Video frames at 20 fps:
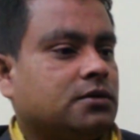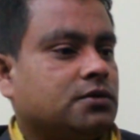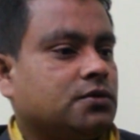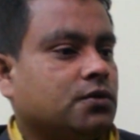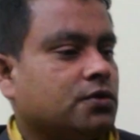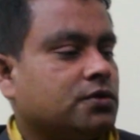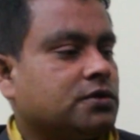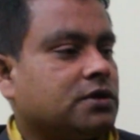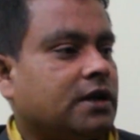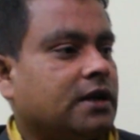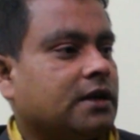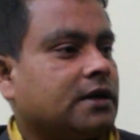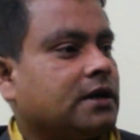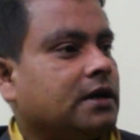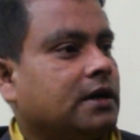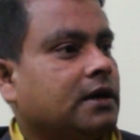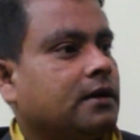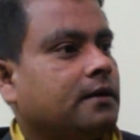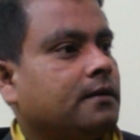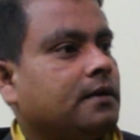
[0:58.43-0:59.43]
সোচ্চার
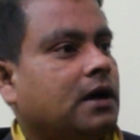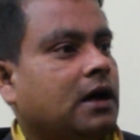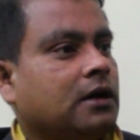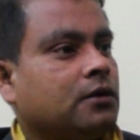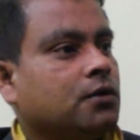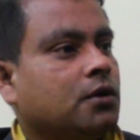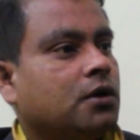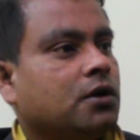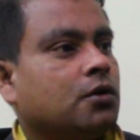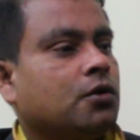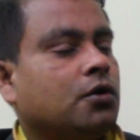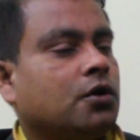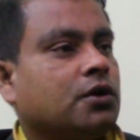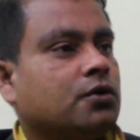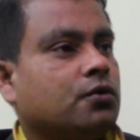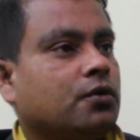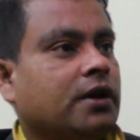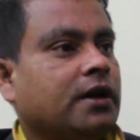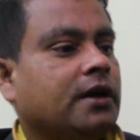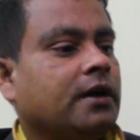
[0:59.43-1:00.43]
একটা আন্দোলন গড়ে
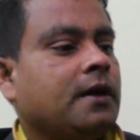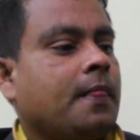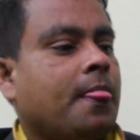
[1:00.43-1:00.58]
তোলে